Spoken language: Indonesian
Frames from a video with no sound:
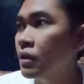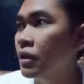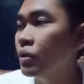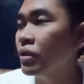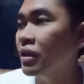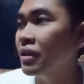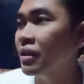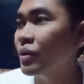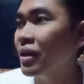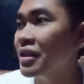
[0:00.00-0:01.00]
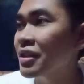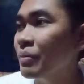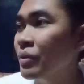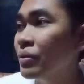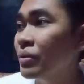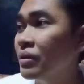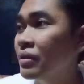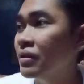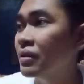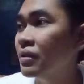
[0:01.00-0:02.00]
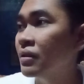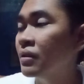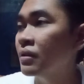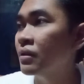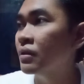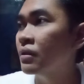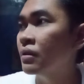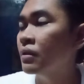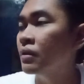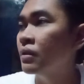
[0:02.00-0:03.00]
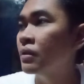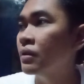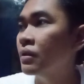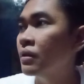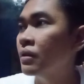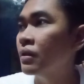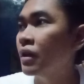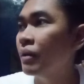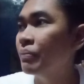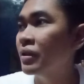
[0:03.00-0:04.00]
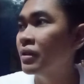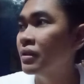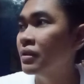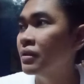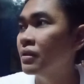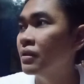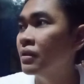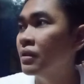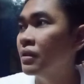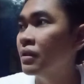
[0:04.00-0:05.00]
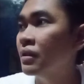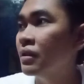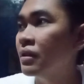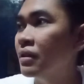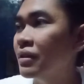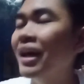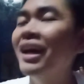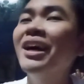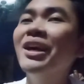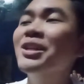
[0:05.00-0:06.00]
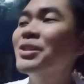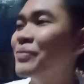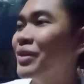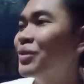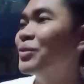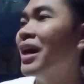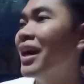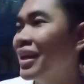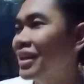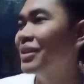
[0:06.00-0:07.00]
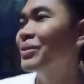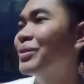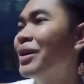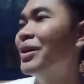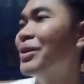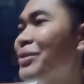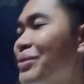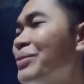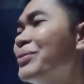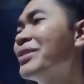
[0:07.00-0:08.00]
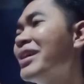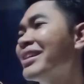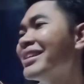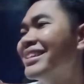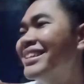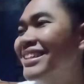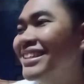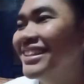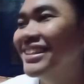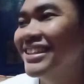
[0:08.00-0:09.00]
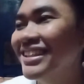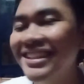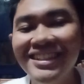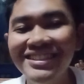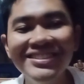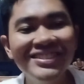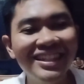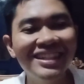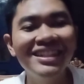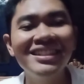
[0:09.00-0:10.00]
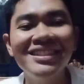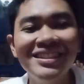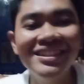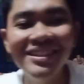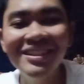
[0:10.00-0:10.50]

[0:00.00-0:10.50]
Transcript: Itu yang berasap itu. Oh, anu. hand Handspray. Nah, handspray itu naik itu. Sungguh naik. Sungguh naik dia.